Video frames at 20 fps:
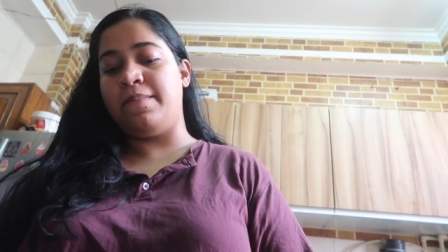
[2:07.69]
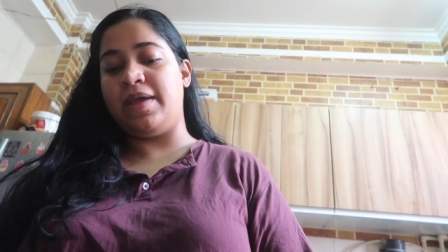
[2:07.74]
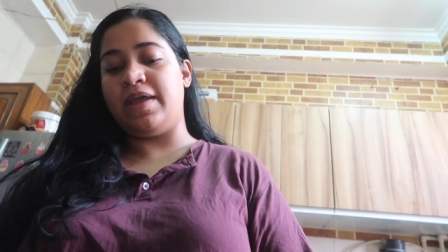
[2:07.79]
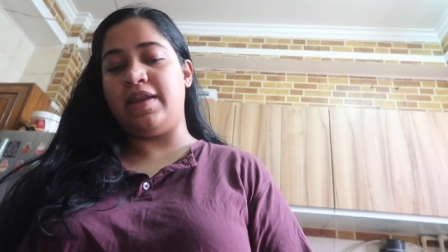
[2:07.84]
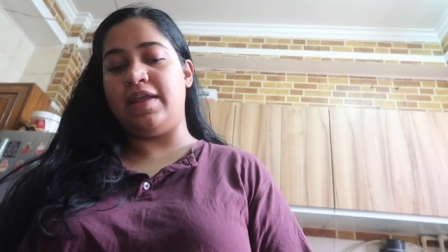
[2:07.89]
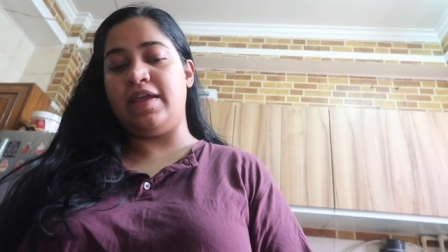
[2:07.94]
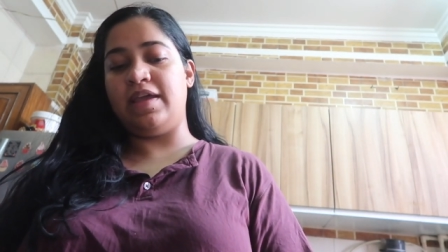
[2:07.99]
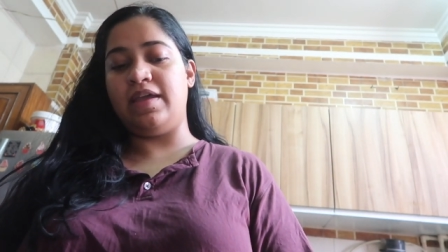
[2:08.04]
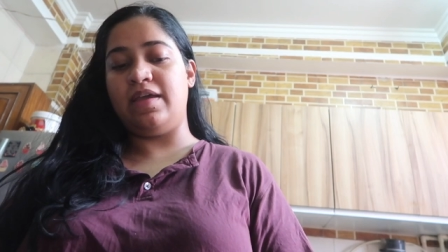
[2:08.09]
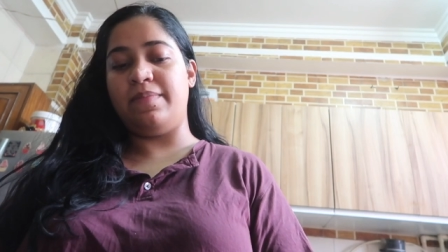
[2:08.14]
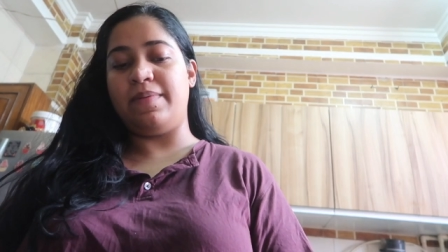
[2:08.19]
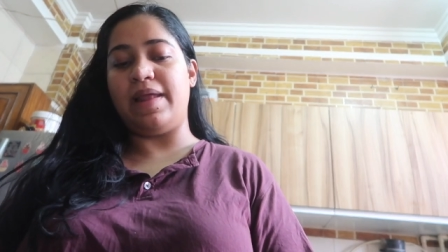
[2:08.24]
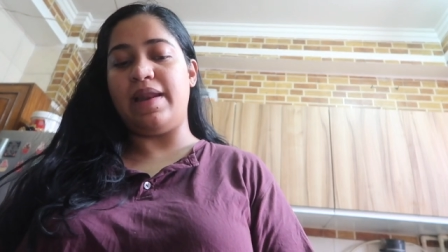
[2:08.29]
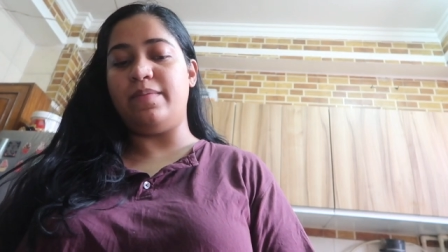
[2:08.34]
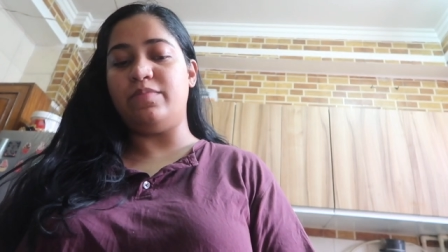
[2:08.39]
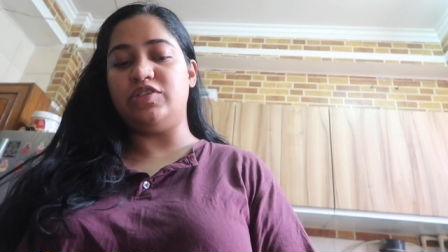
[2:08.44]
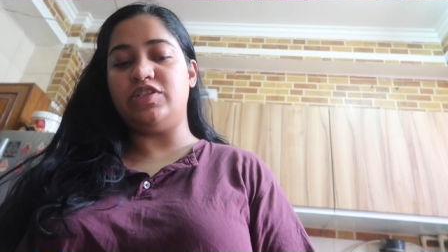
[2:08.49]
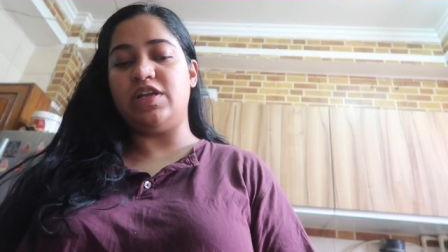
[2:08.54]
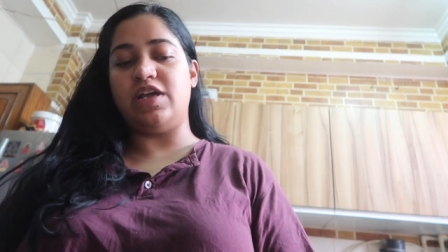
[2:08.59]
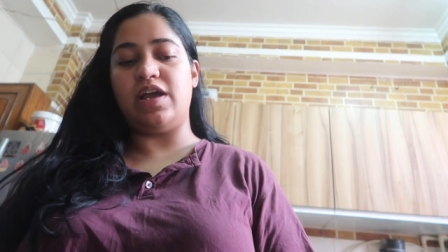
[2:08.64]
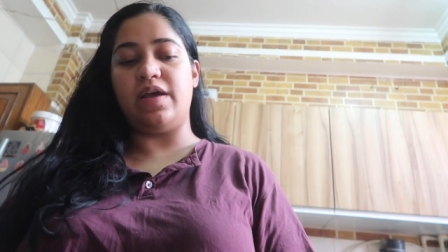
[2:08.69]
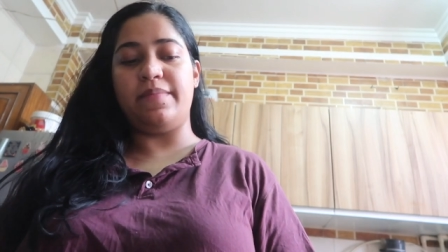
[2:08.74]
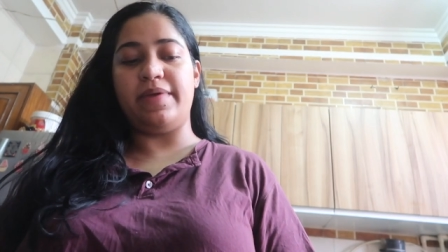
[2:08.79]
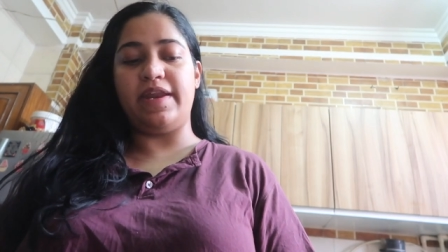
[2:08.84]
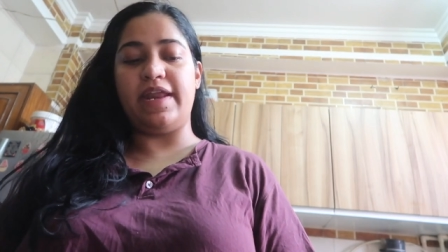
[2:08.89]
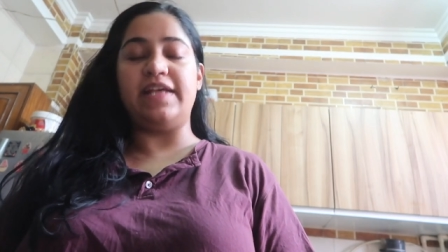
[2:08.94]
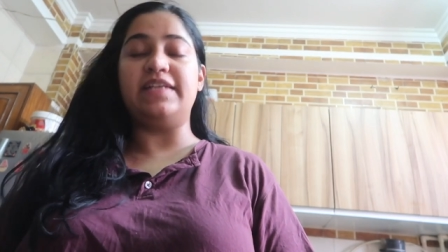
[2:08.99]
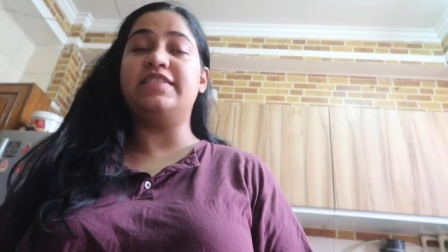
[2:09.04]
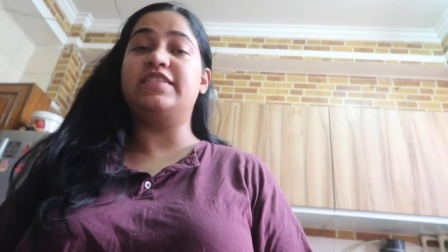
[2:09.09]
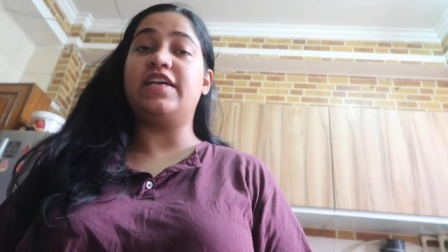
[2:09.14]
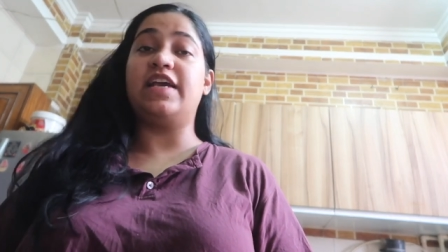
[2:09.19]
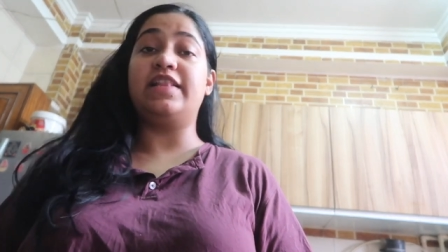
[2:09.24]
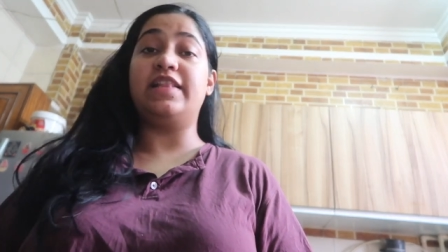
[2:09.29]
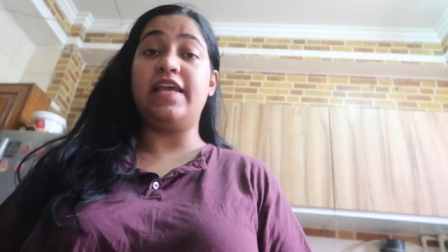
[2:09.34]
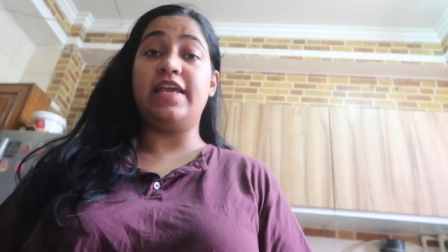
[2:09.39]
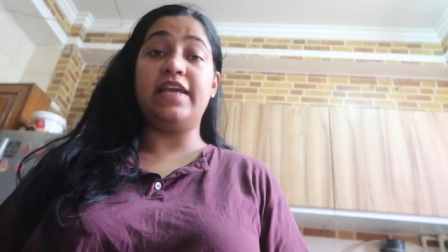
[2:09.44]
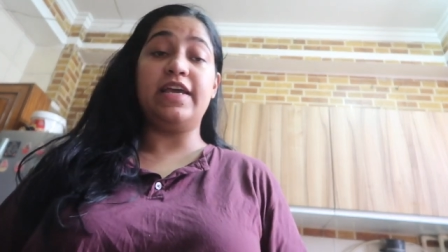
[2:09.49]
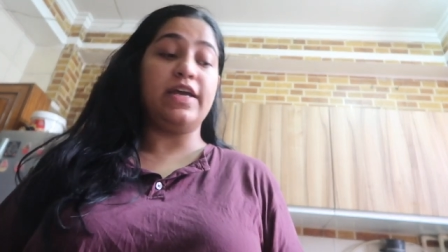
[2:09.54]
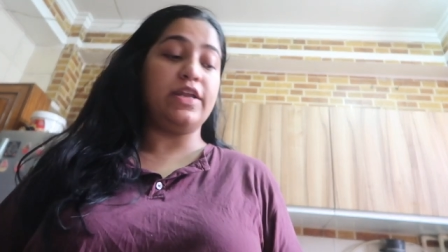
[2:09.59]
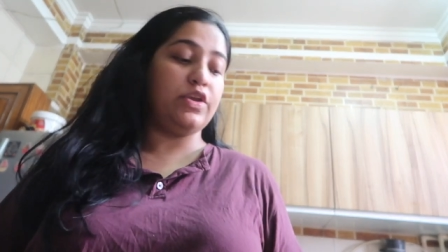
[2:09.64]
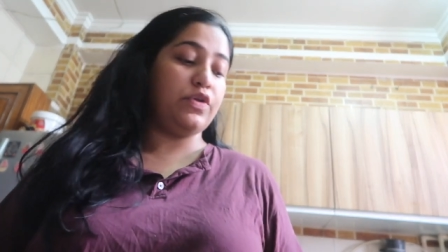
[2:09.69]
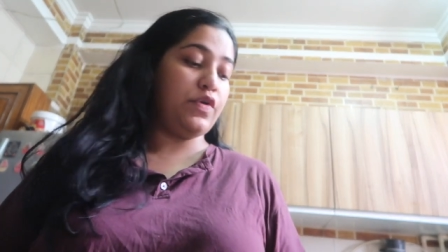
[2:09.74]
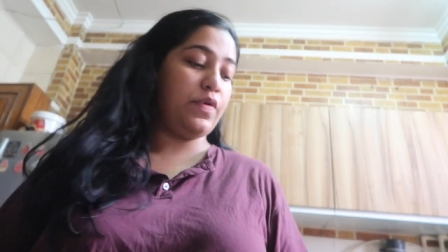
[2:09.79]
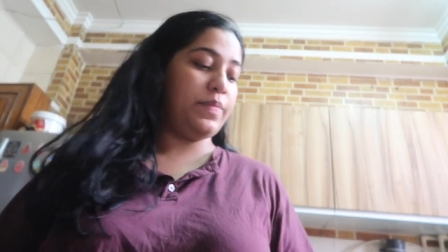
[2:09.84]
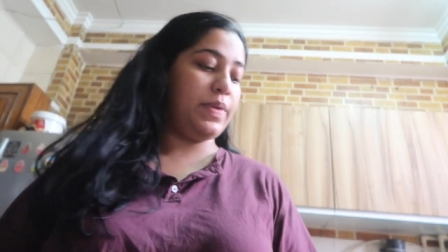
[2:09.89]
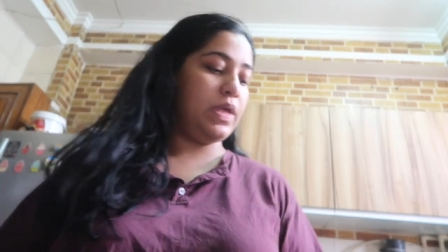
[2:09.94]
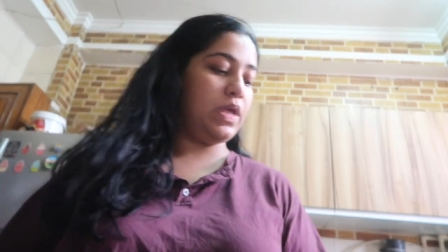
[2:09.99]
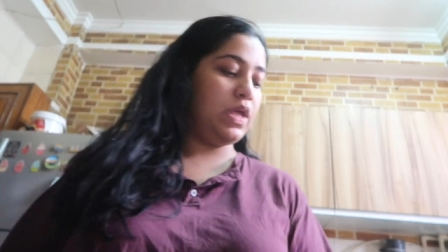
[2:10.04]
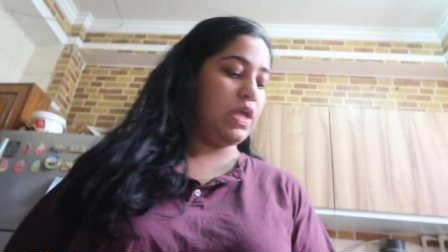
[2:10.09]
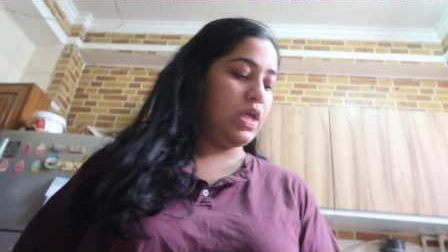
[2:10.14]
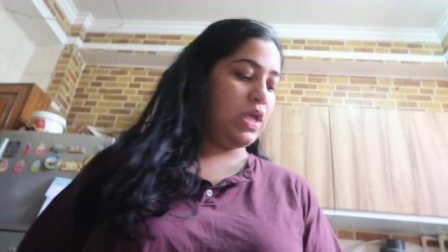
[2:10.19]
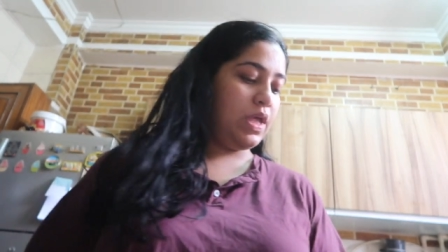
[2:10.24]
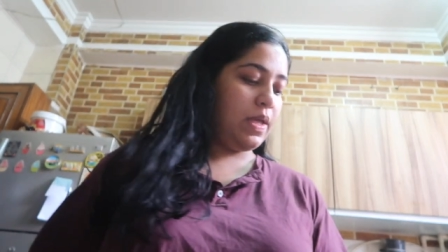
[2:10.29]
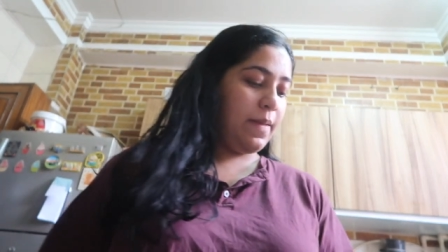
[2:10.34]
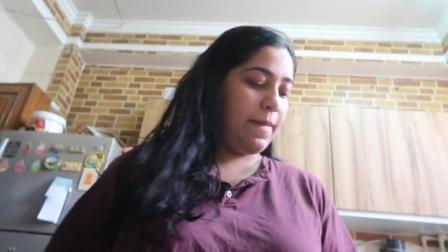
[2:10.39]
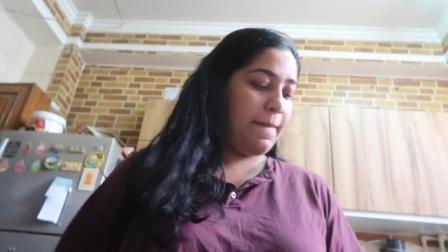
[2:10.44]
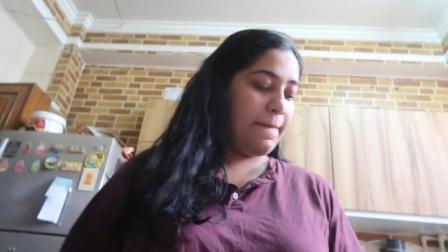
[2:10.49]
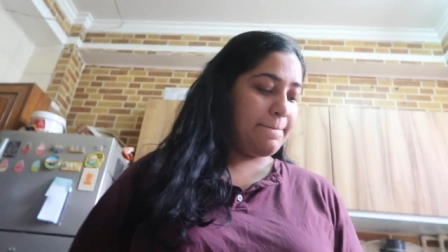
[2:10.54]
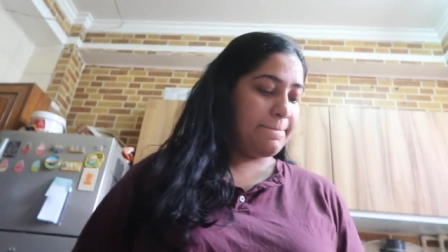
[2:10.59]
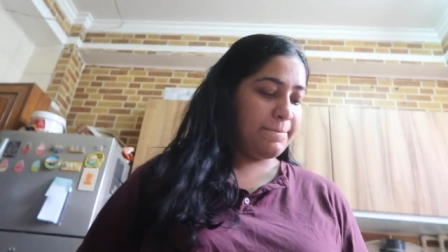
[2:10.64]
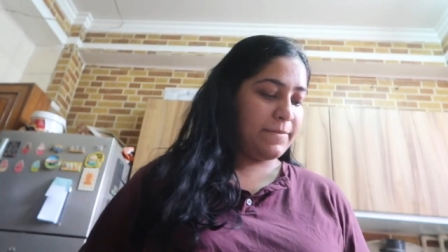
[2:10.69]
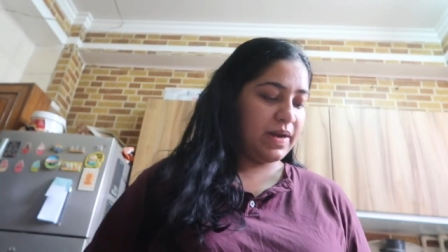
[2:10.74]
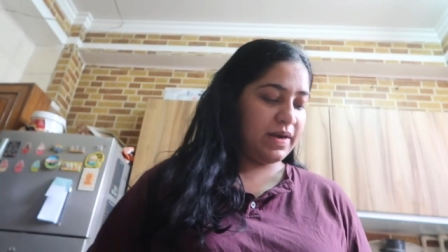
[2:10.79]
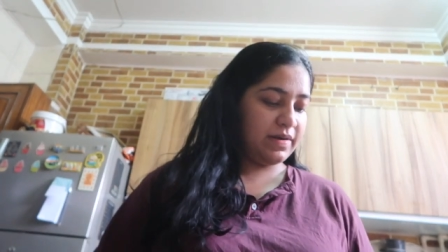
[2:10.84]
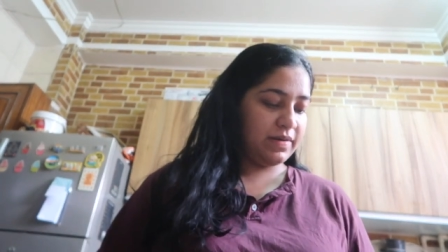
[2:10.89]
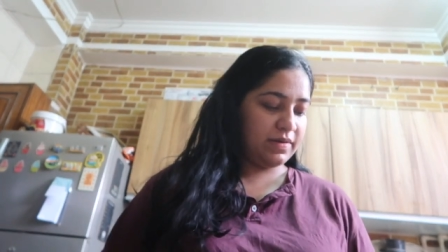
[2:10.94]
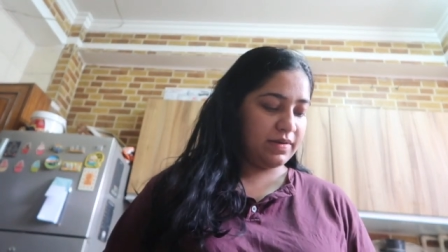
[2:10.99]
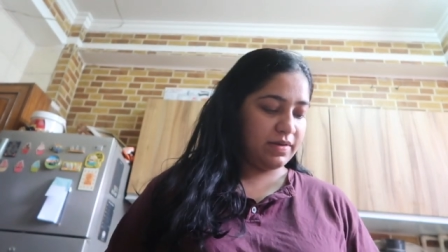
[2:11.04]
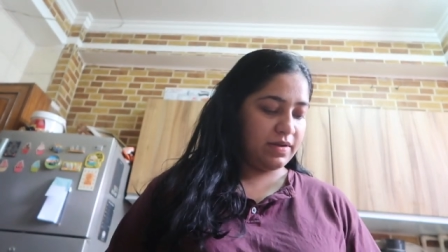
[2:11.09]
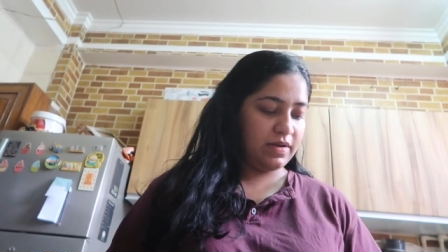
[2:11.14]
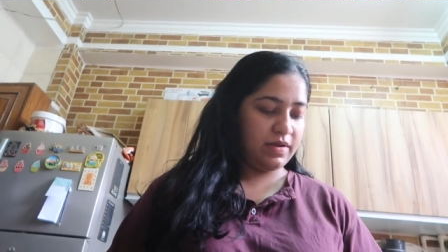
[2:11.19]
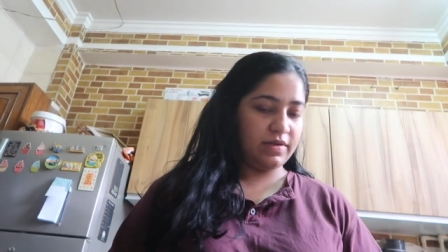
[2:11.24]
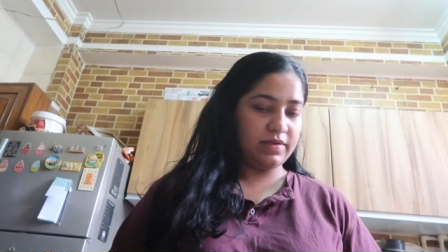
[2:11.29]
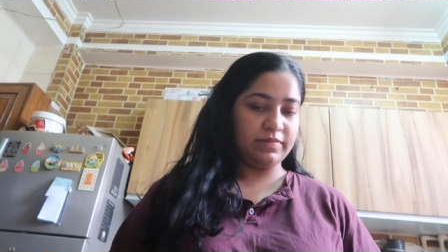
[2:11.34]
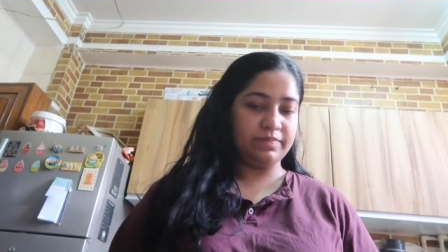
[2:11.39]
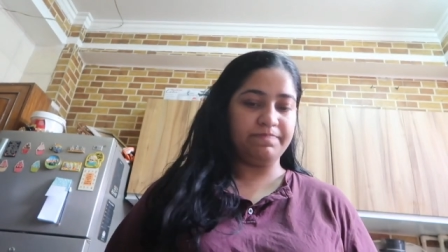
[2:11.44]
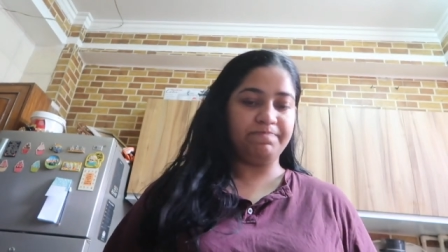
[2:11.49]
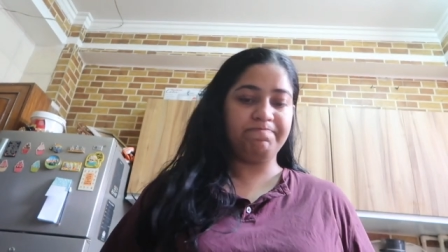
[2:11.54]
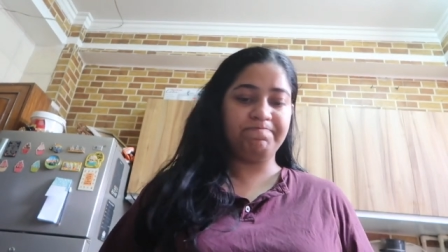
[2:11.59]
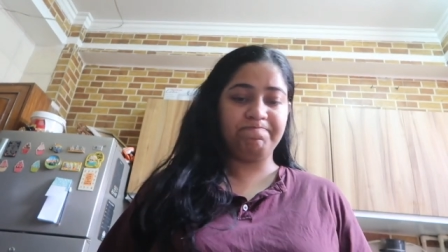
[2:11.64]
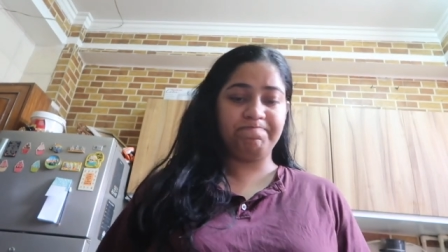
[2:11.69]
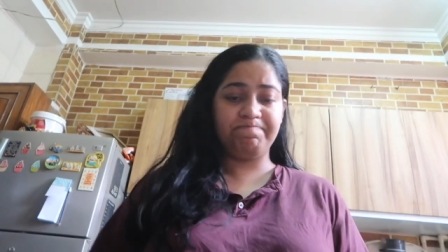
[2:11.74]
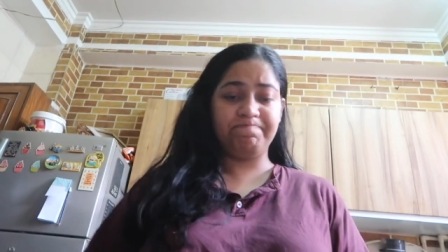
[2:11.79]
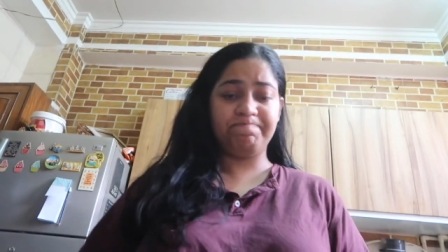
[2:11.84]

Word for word: मैंने पहले मुझे लगा मैं नेक्स्ट शायद नहीं कर रही हूँ अभी बट um,